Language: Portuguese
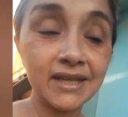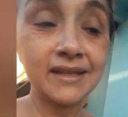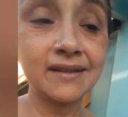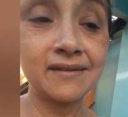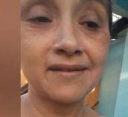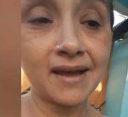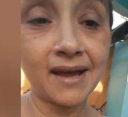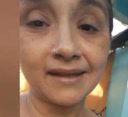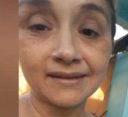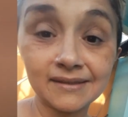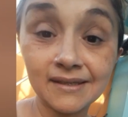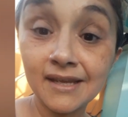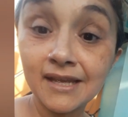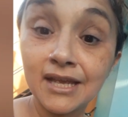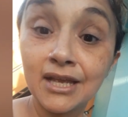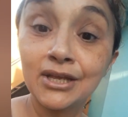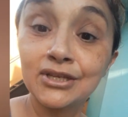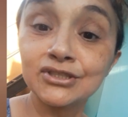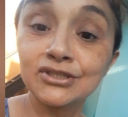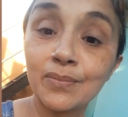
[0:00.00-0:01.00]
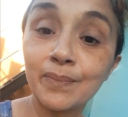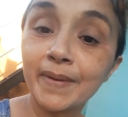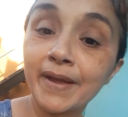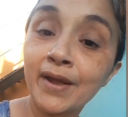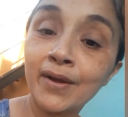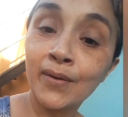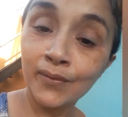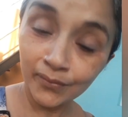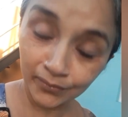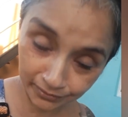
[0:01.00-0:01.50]
nem nada, só
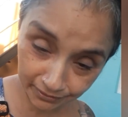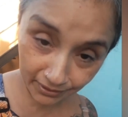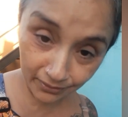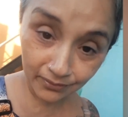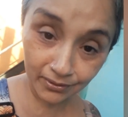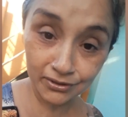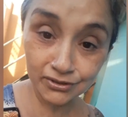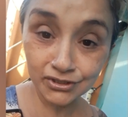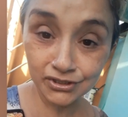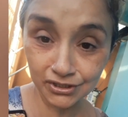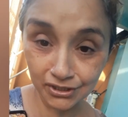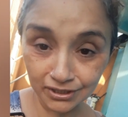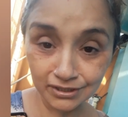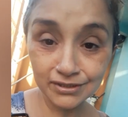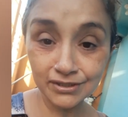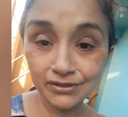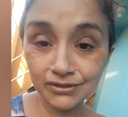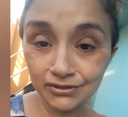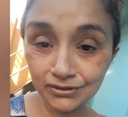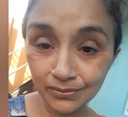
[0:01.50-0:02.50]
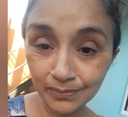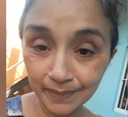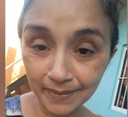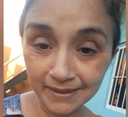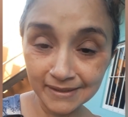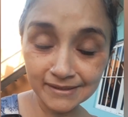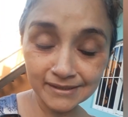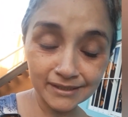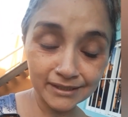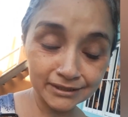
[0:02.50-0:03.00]
pergunta quantos quilos eu estou
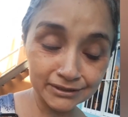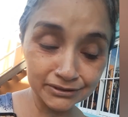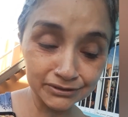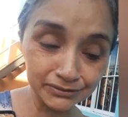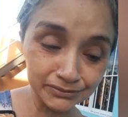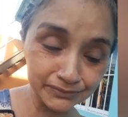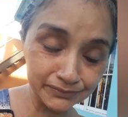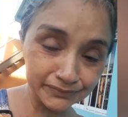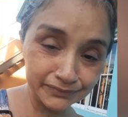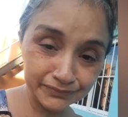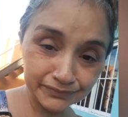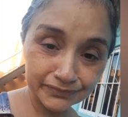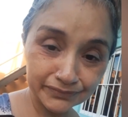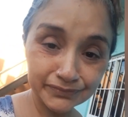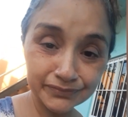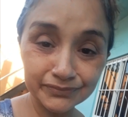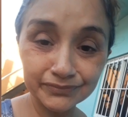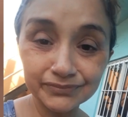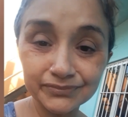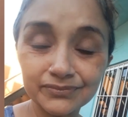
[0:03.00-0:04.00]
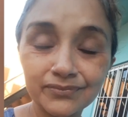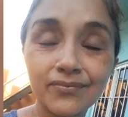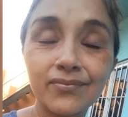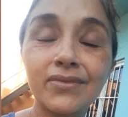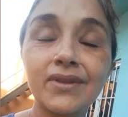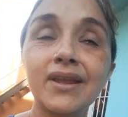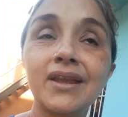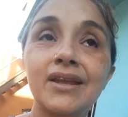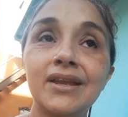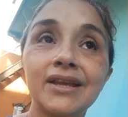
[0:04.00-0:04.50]
pesando.
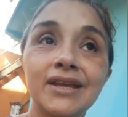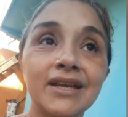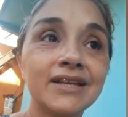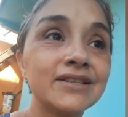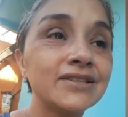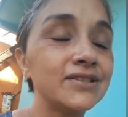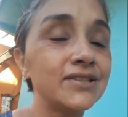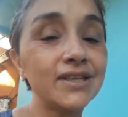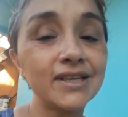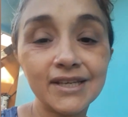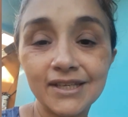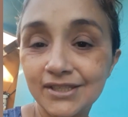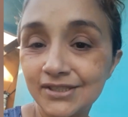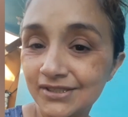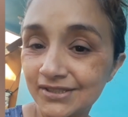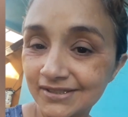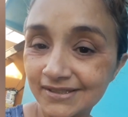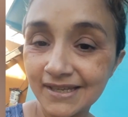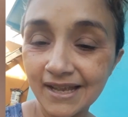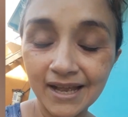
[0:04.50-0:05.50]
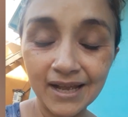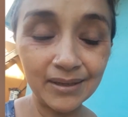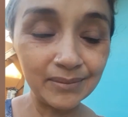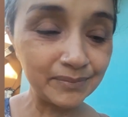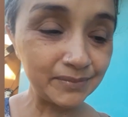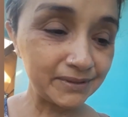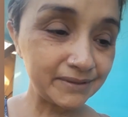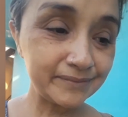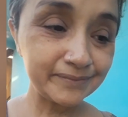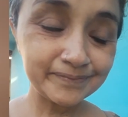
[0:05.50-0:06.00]
Gente,
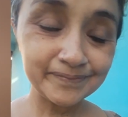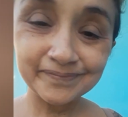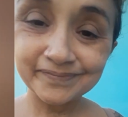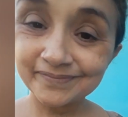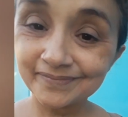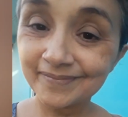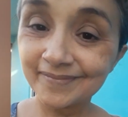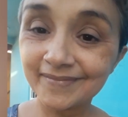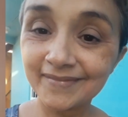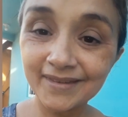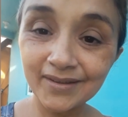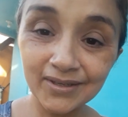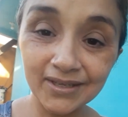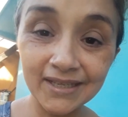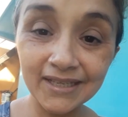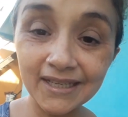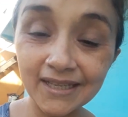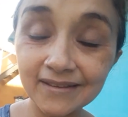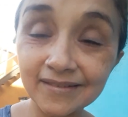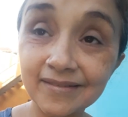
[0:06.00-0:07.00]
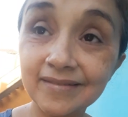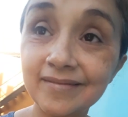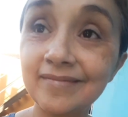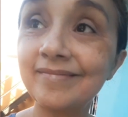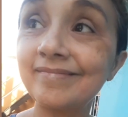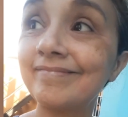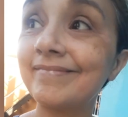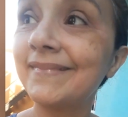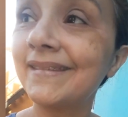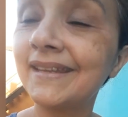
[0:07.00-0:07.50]
sabe? Queria,
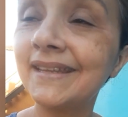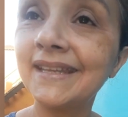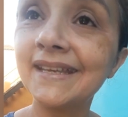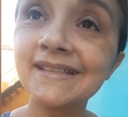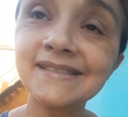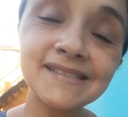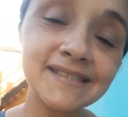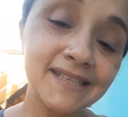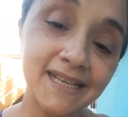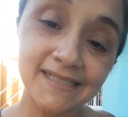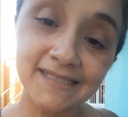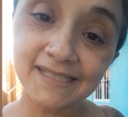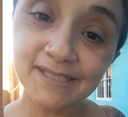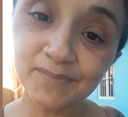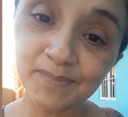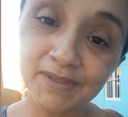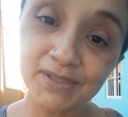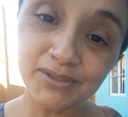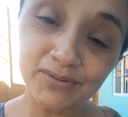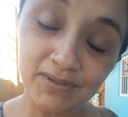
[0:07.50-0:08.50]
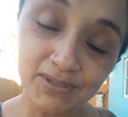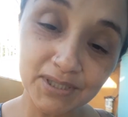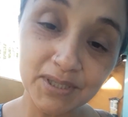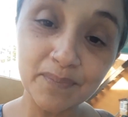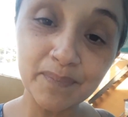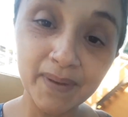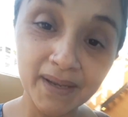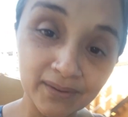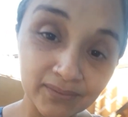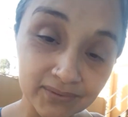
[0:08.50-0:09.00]
queria sim que essas pessoas que
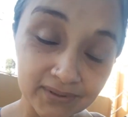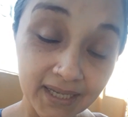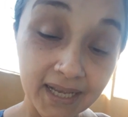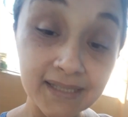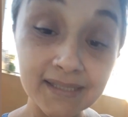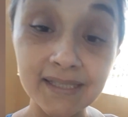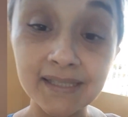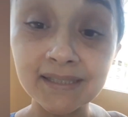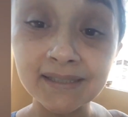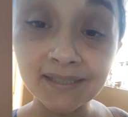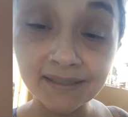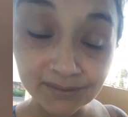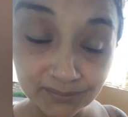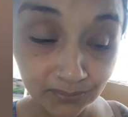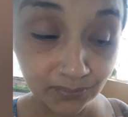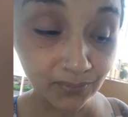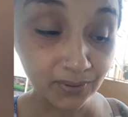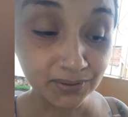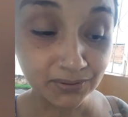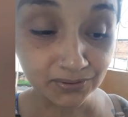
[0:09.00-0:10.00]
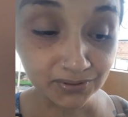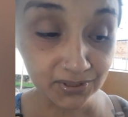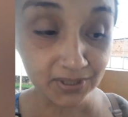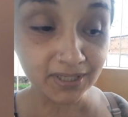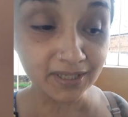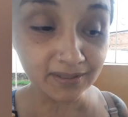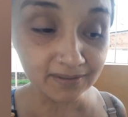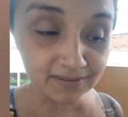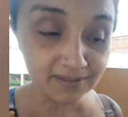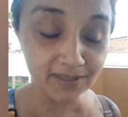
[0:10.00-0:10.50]
perguntassem tanto quantos
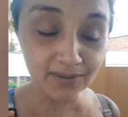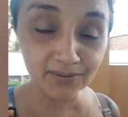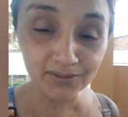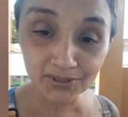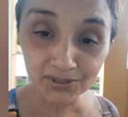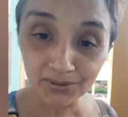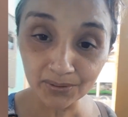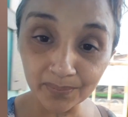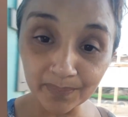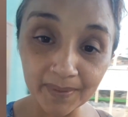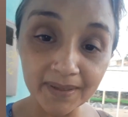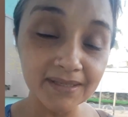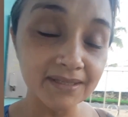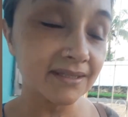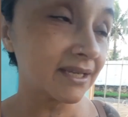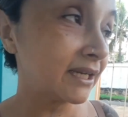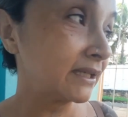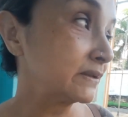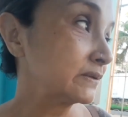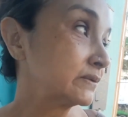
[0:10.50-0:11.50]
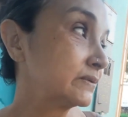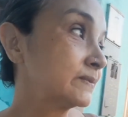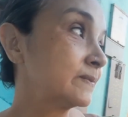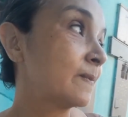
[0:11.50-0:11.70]
quilos eu estou pesando,